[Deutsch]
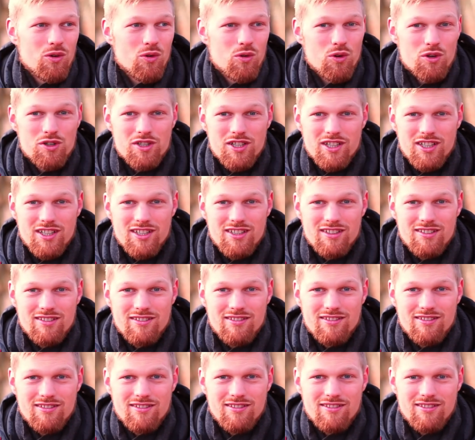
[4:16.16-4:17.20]
oder,
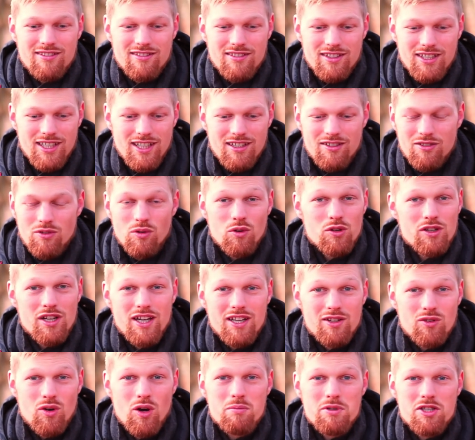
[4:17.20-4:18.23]
ja, oder
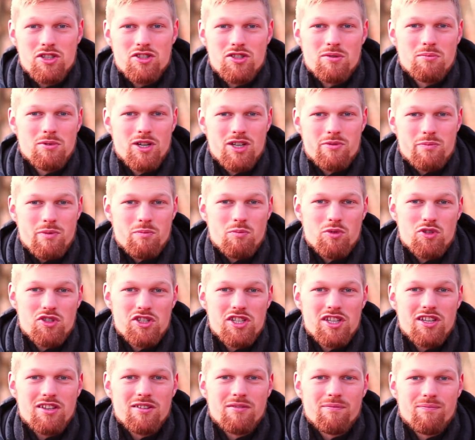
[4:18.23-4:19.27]
ein Hobby, zum Beispiel
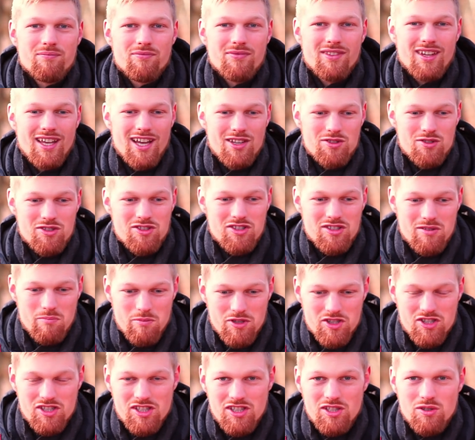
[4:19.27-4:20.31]
Musik. Also ist die
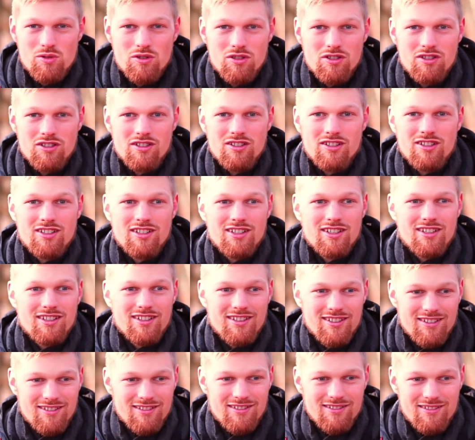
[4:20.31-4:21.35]
Beziehung
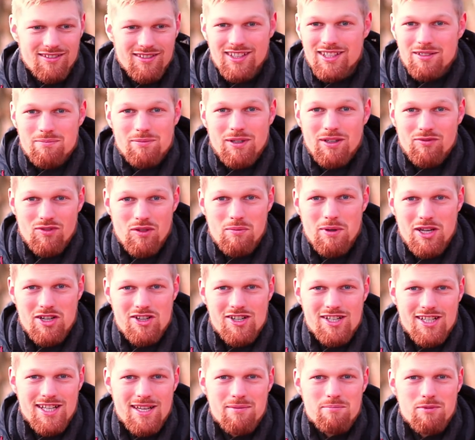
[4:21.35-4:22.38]
ich meine, wir
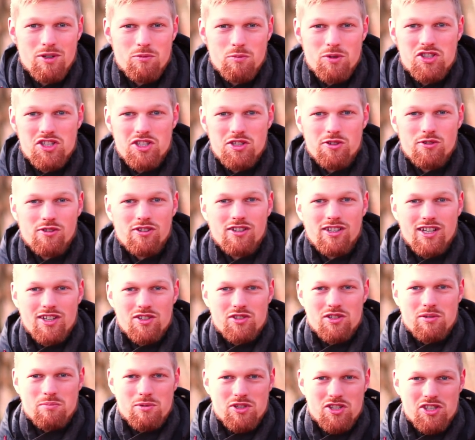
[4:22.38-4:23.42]
Menschen leben in Beziehungen,
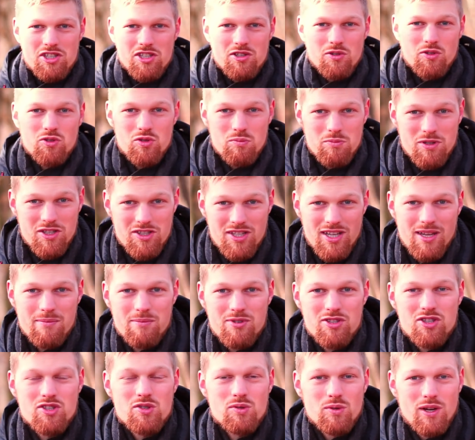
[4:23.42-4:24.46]
also die Beziehung zu mir
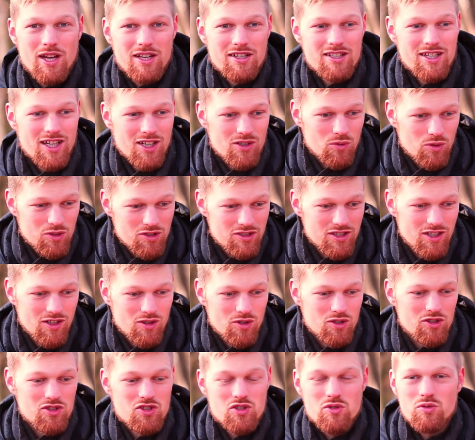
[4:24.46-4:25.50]
selbst, zu anderen und
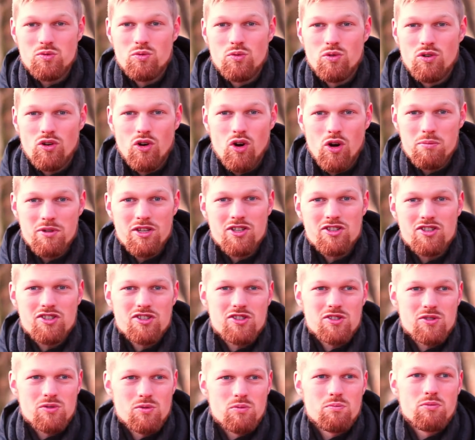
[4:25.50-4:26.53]
auch zu
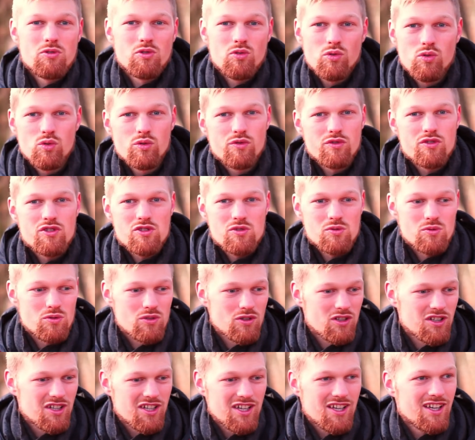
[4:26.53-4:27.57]
Hobbys, zu Beruf,
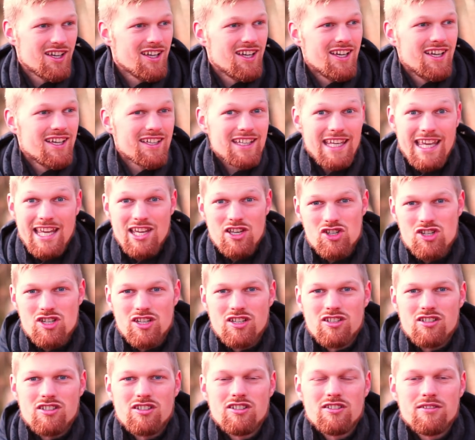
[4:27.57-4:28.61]
zu
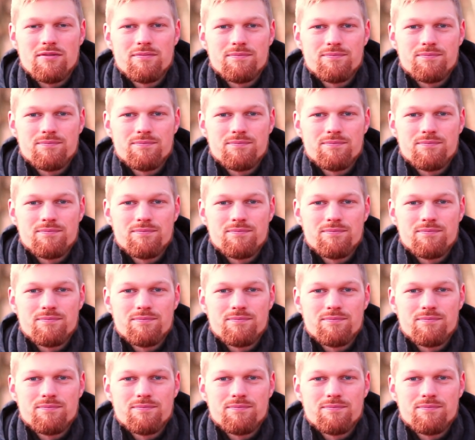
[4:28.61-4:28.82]
Gegenständen.